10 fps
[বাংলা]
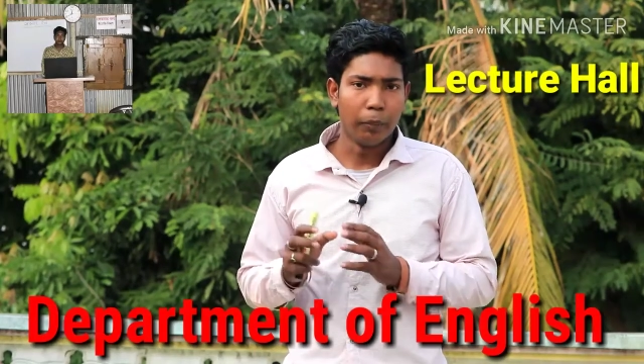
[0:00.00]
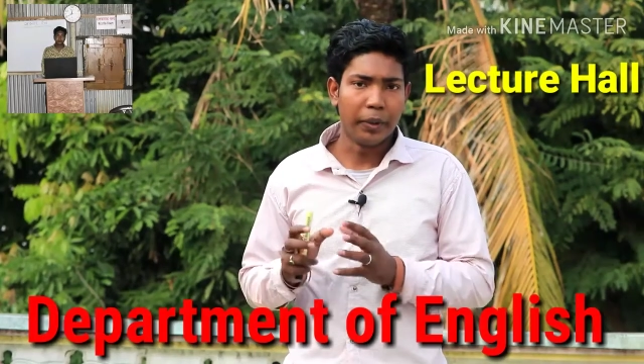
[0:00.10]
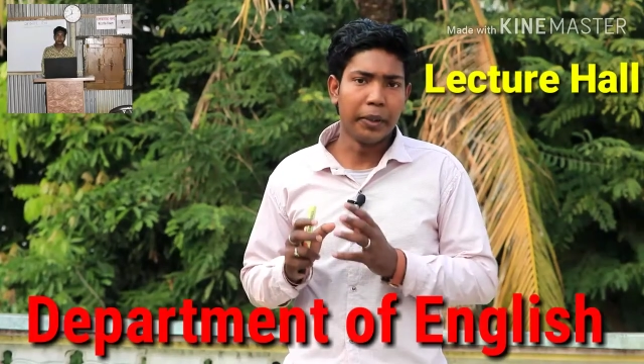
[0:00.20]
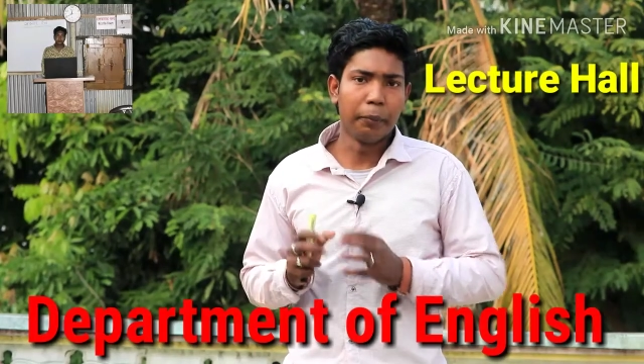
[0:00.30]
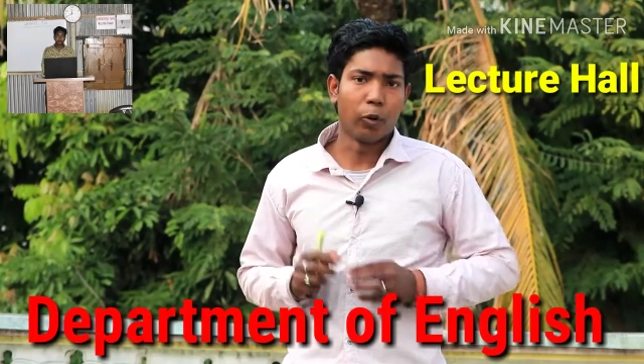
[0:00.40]

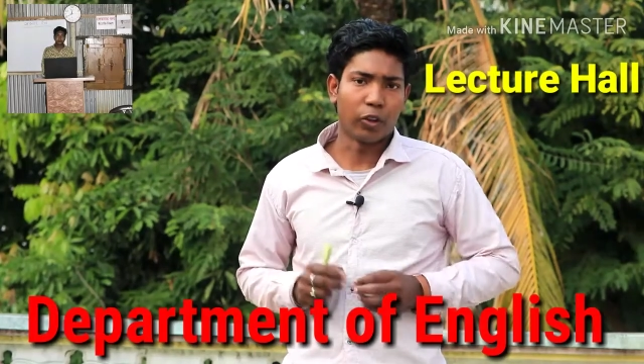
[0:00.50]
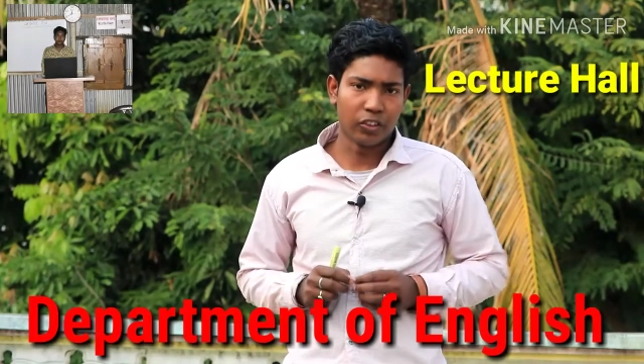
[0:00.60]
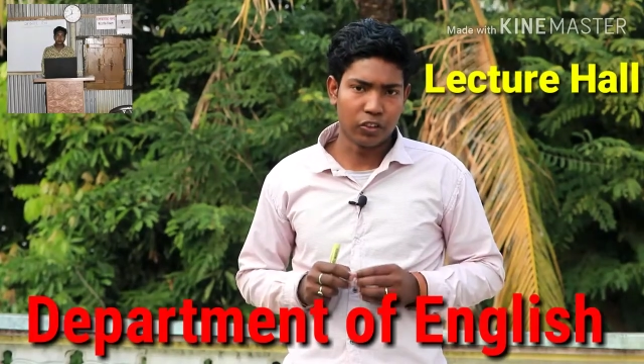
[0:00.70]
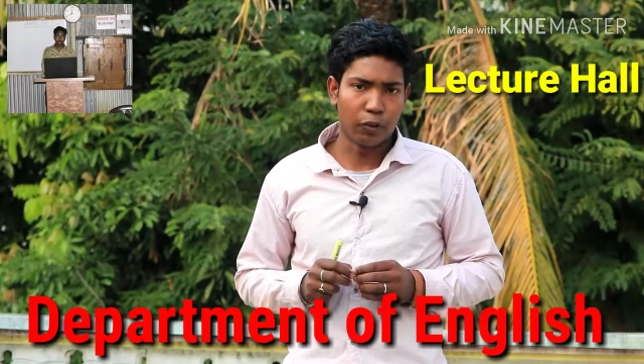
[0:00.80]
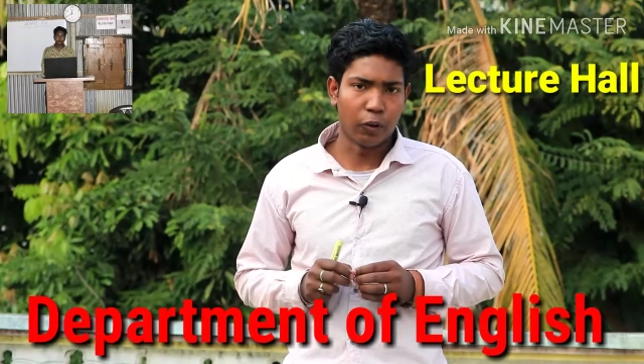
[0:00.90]
ভেরি
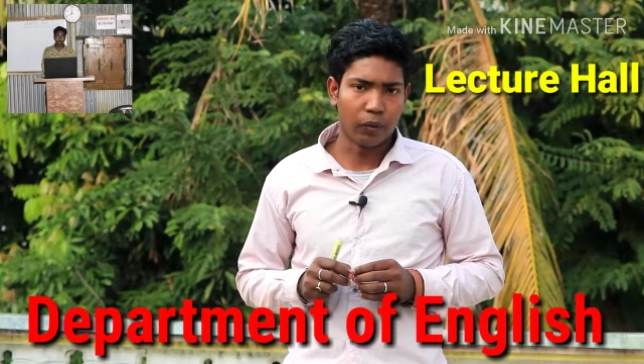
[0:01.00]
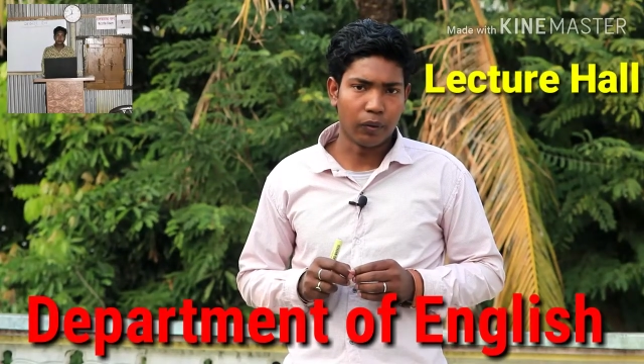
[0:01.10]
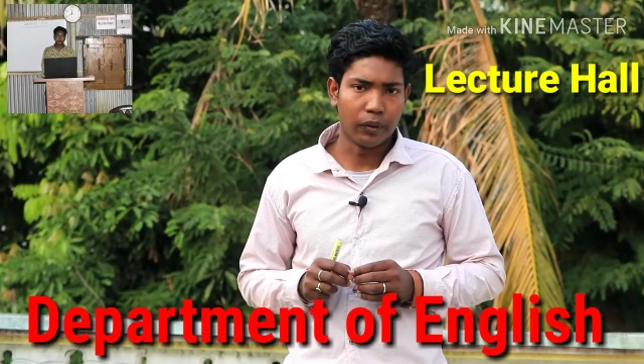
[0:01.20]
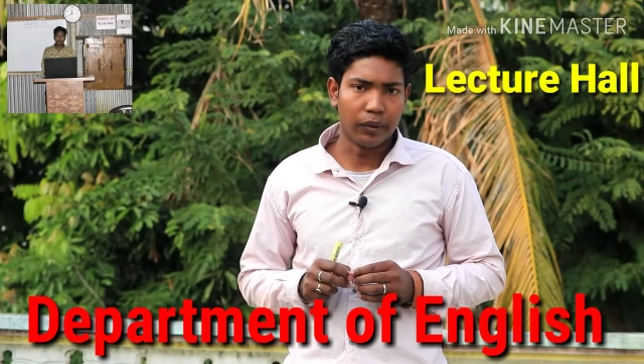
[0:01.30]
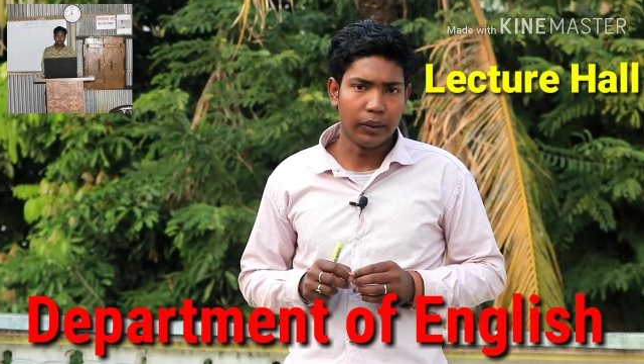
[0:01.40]
ইম্পর্টেন্স ফর
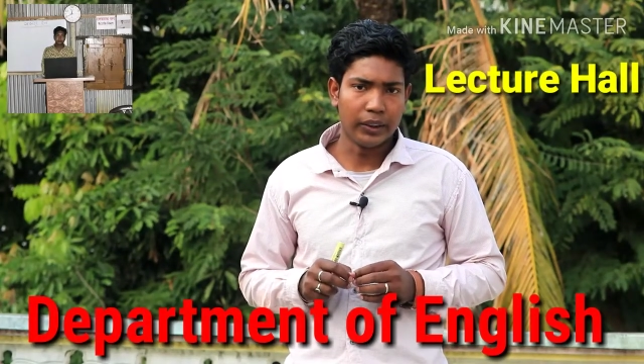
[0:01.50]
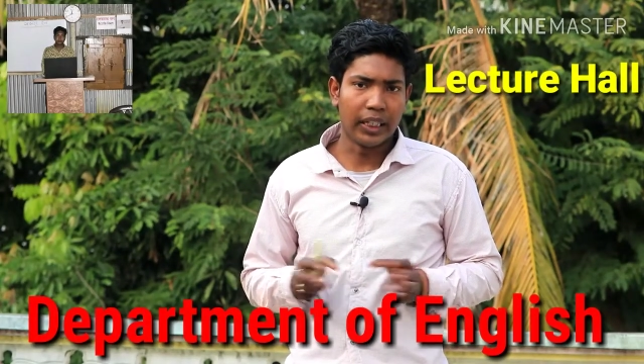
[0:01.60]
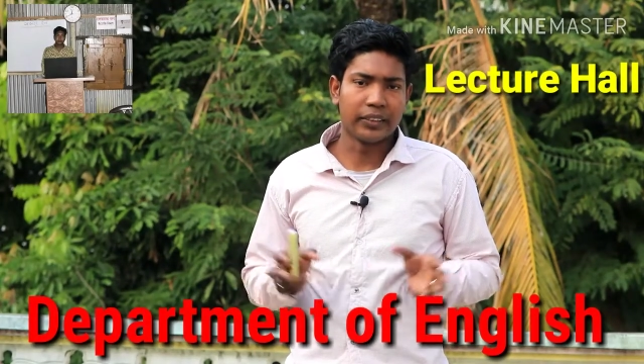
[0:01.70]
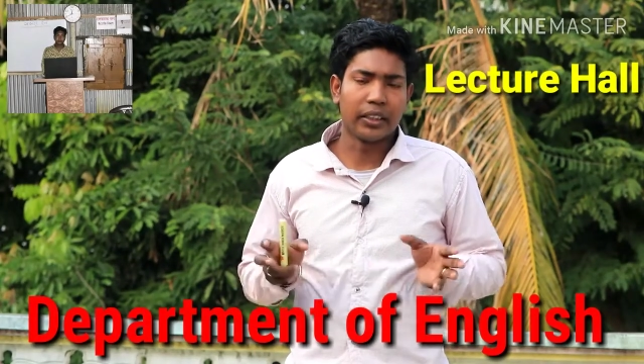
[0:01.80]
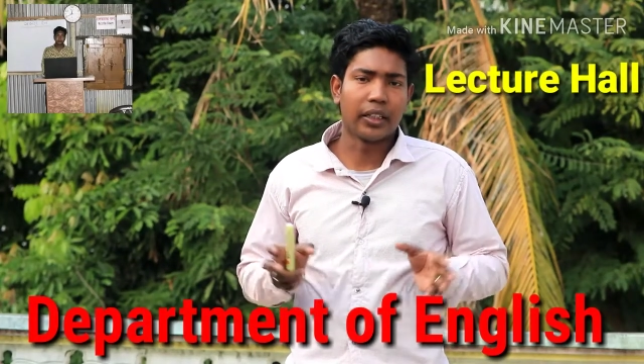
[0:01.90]

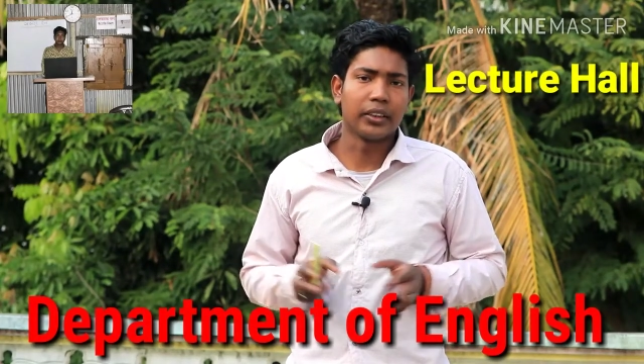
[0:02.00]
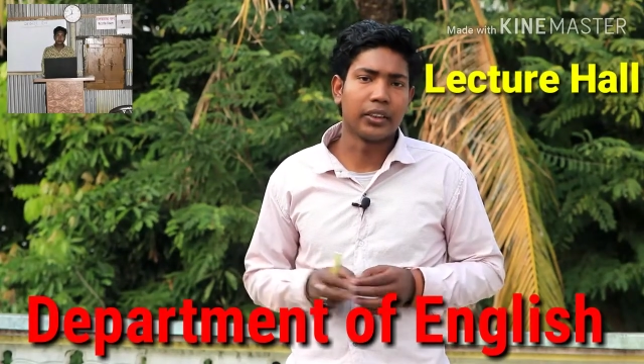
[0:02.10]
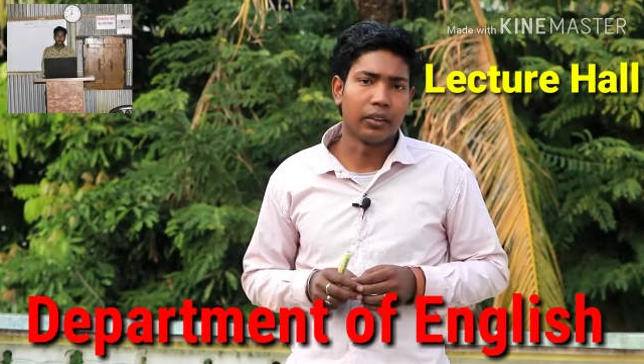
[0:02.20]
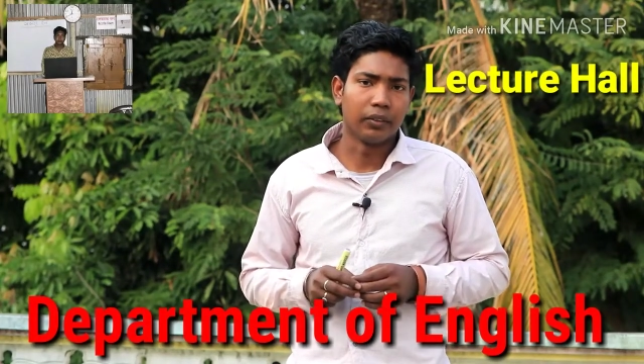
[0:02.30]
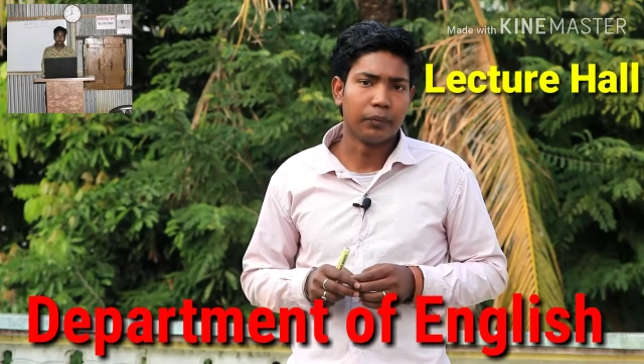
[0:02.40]
ইয়াং
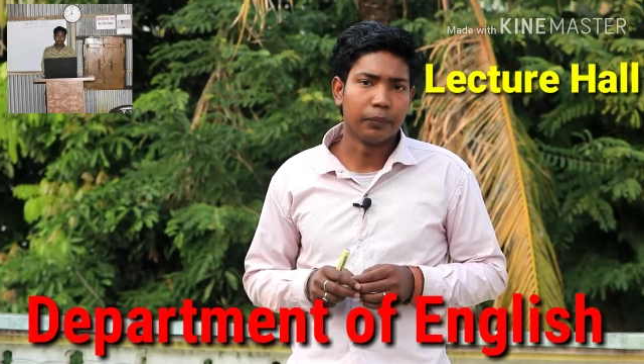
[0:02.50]
জেনারেশন